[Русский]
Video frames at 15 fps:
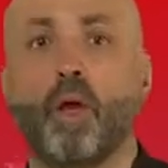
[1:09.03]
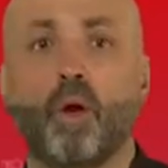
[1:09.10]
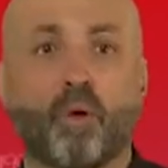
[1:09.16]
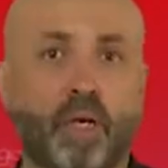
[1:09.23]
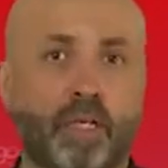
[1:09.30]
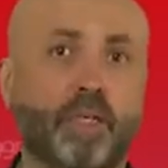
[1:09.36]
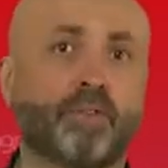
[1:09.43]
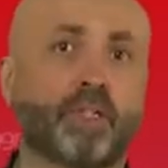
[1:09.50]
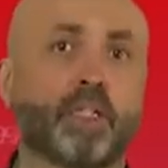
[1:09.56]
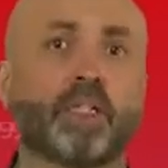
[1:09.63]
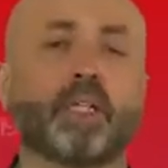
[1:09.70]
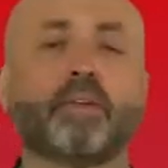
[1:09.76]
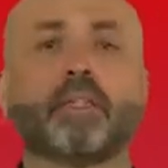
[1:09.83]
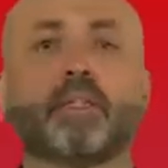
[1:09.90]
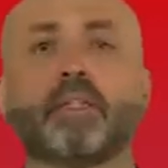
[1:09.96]

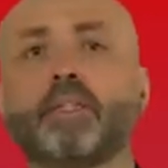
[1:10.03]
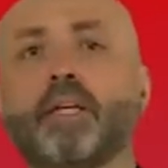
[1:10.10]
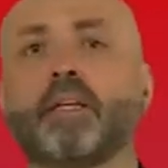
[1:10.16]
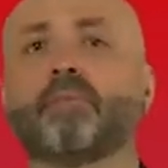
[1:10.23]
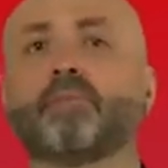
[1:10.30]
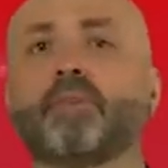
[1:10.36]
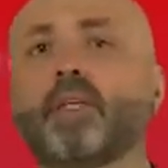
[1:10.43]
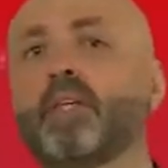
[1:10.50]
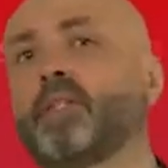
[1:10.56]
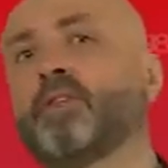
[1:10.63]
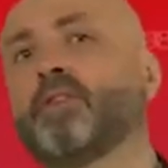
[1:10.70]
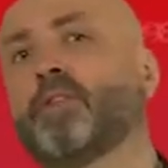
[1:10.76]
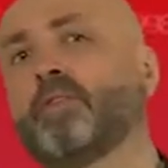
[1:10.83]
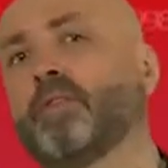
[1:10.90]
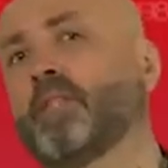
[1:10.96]
Уродившихся в этот день
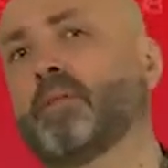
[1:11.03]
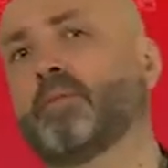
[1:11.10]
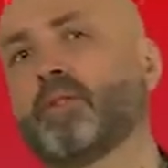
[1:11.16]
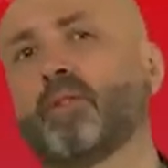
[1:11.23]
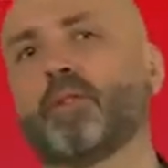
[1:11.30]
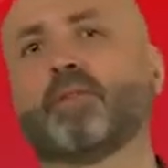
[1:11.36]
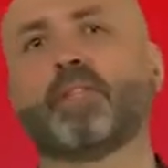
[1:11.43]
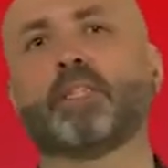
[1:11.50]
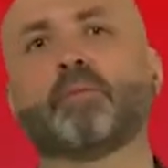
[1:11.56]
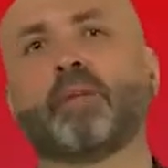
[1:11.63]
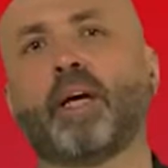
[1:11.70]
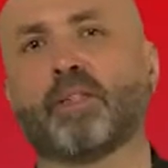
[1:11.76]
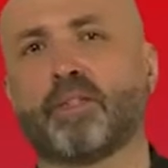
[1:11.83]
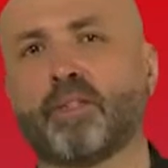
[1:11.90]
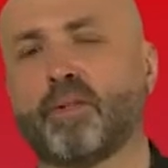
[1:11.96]
1818
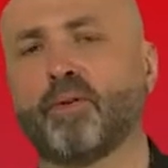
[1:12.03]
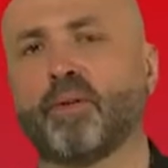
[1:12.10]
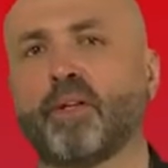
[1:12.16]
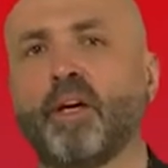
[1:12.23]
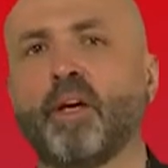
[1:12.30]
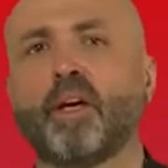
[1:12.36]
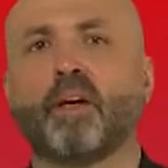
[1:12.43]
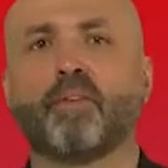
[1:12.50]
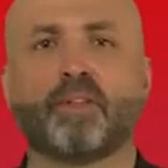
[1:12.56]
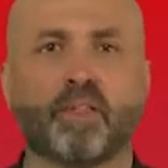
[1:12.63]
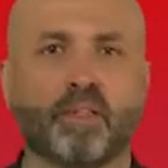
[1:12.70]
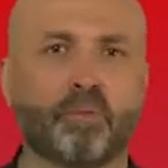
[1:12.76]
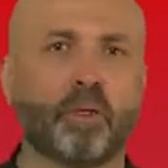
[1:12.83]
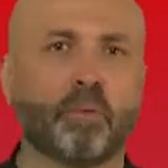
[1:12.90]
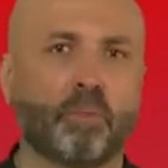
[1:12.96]
1917 год в
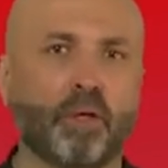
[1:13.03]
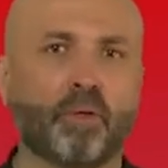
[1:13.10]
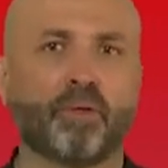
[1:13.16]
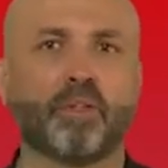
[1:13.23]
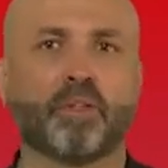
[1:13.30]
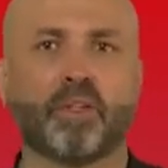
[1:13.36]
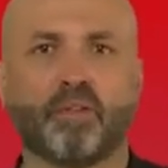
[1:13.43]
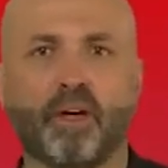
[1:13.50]
этот мир приходит